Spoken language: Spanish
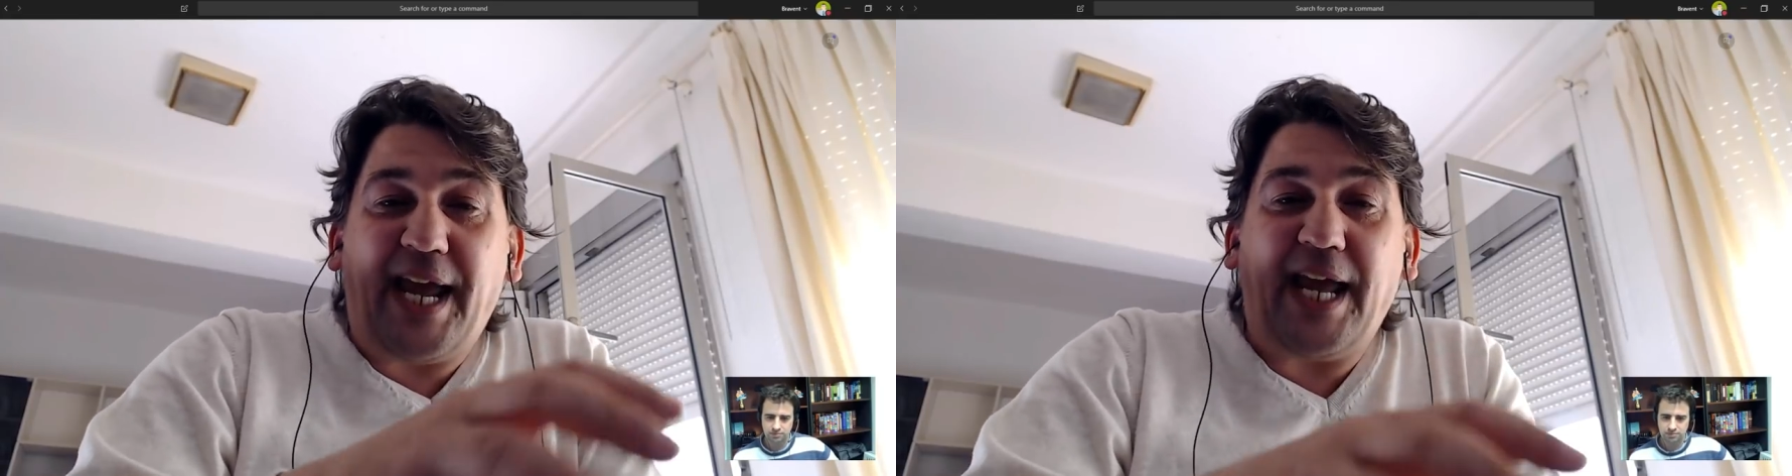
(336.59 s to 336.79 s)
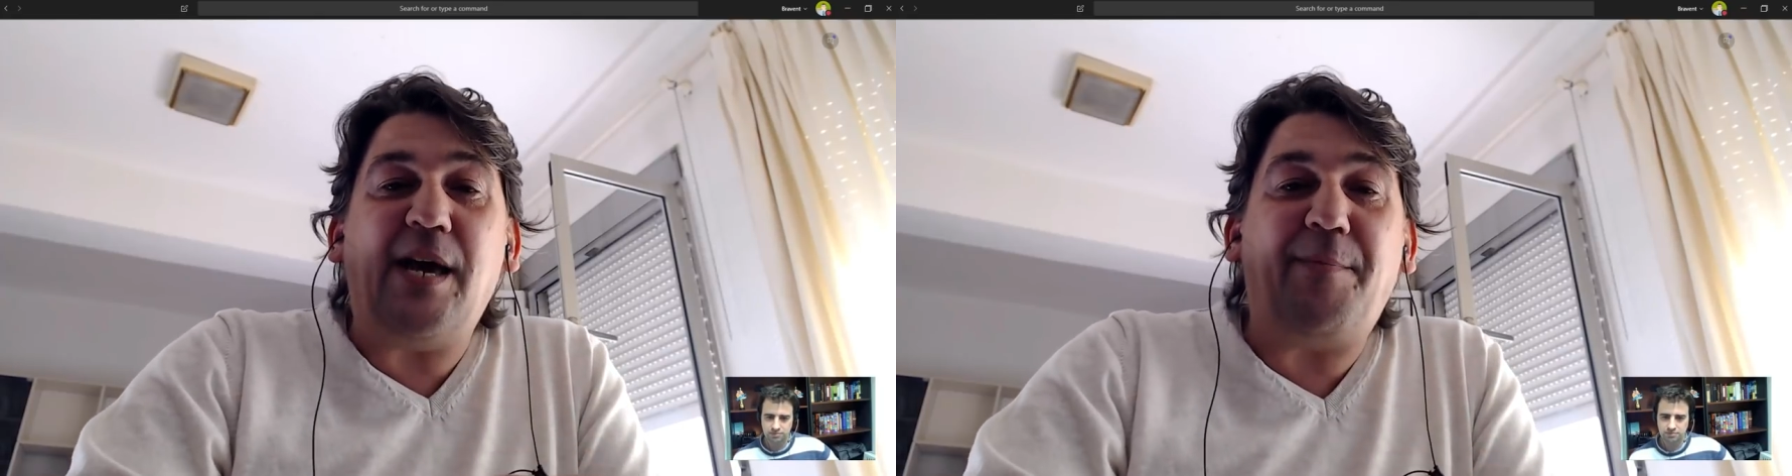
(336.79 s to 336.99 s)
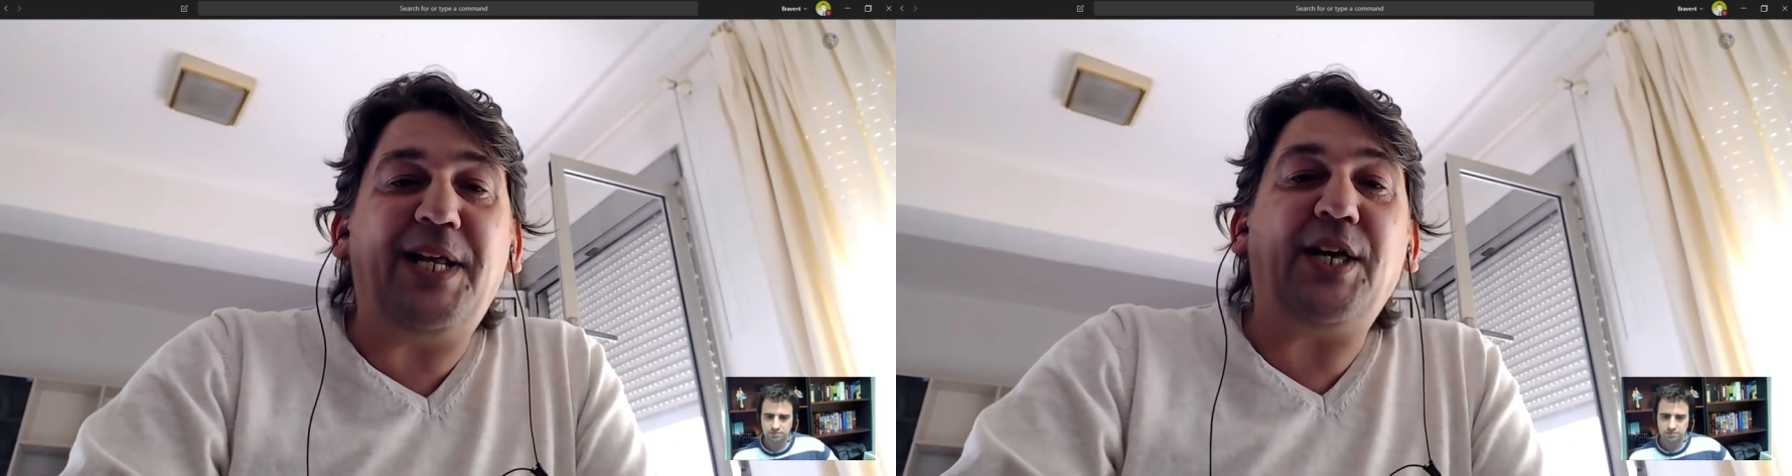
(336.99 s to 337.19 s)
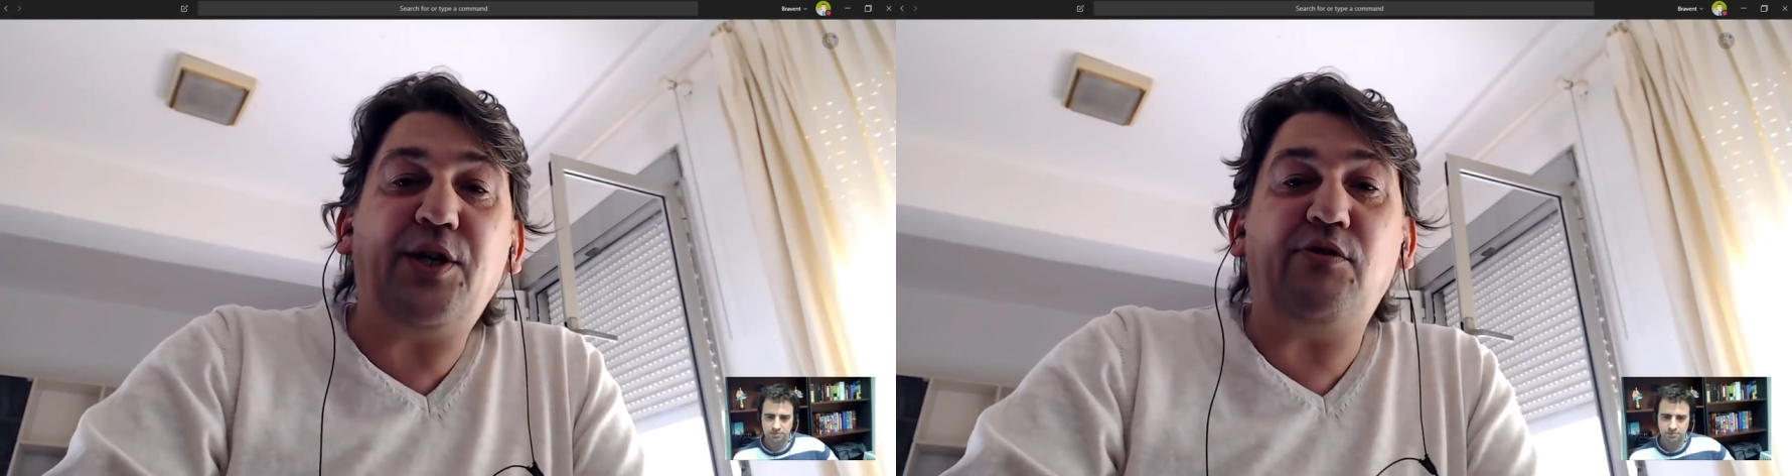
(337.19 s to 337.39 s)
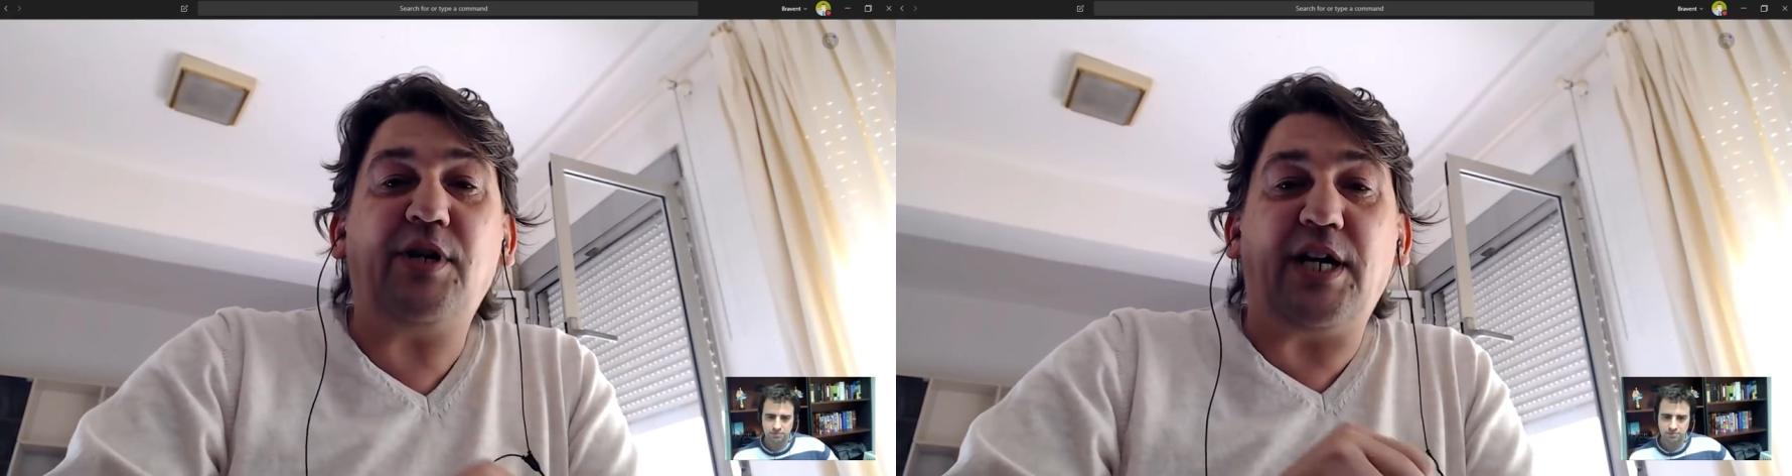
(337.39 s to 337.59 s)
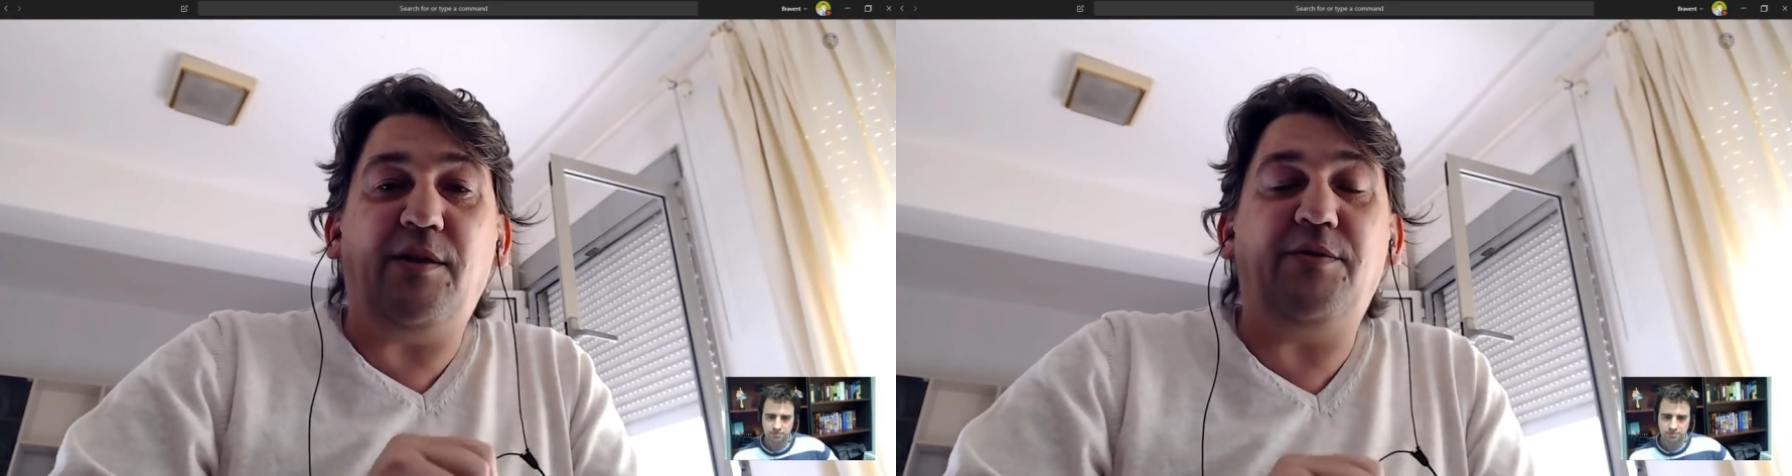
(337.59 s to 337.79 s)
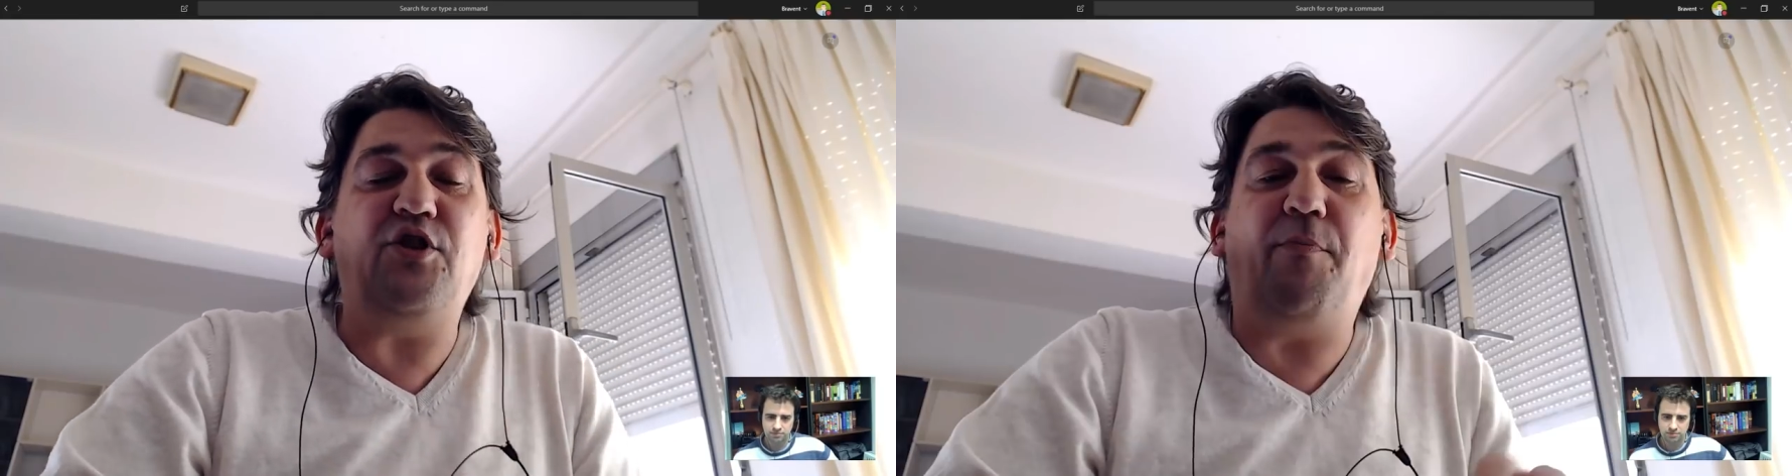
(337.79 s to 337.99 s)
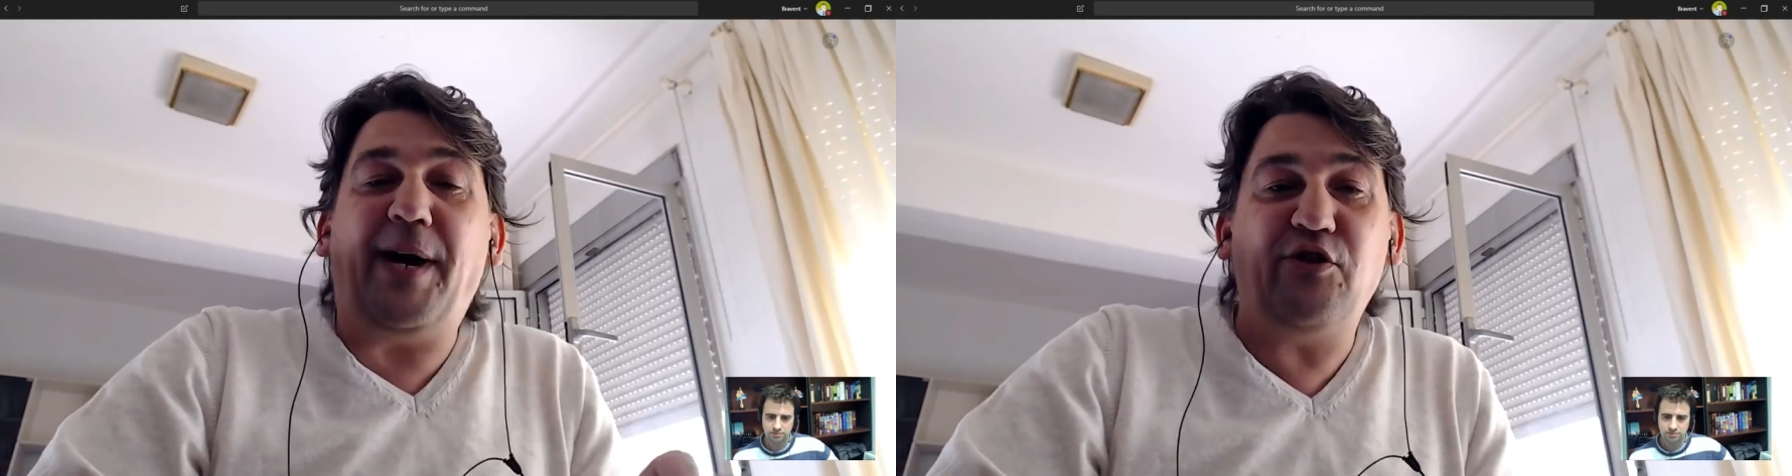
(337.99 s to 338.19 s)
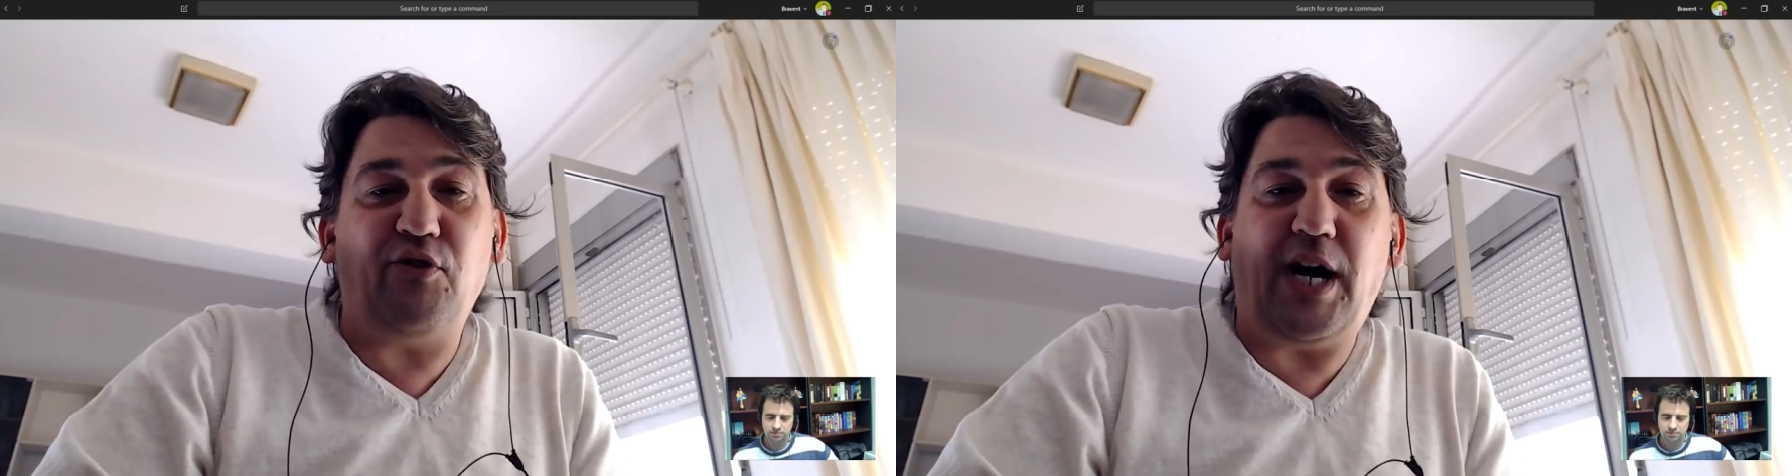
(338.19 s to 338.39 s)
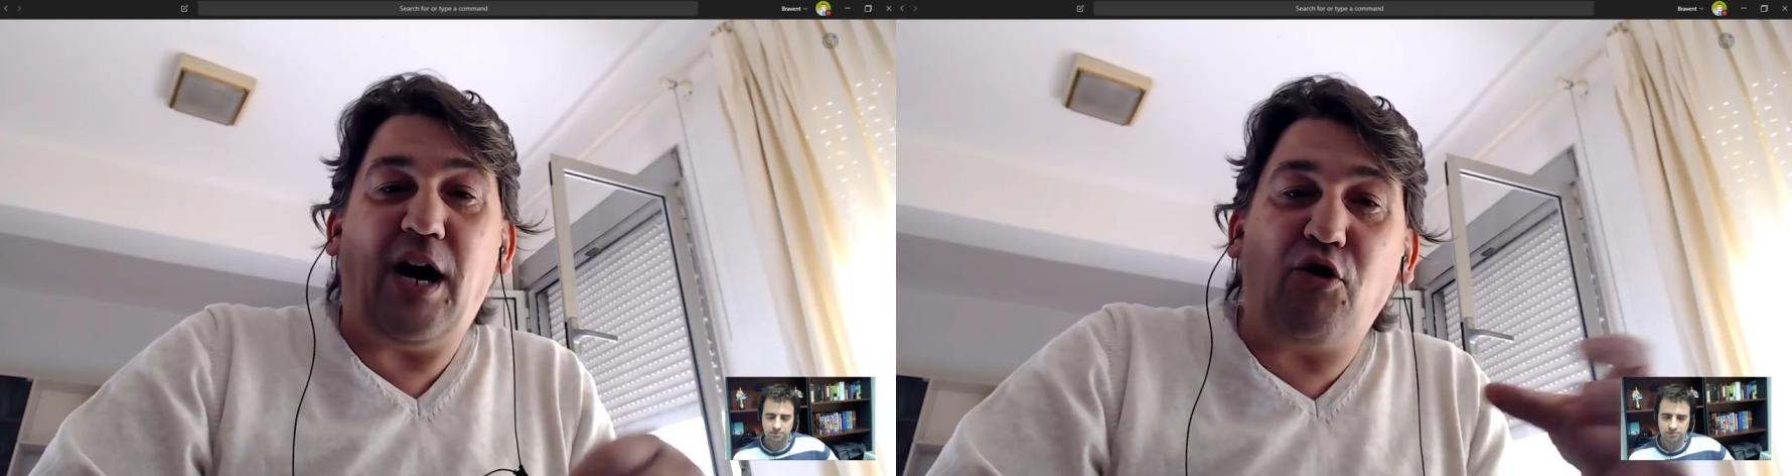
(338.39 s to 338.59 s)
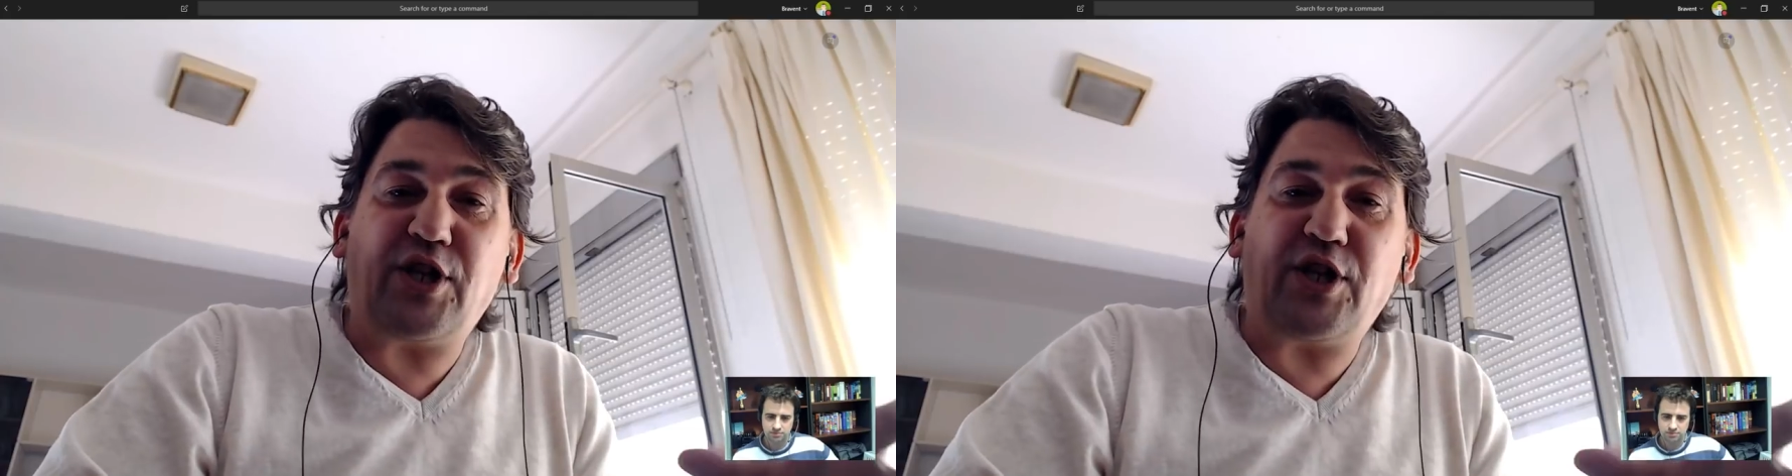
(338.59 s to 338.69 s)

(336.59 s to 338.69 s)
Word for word: pequeña aplicación que dio paso a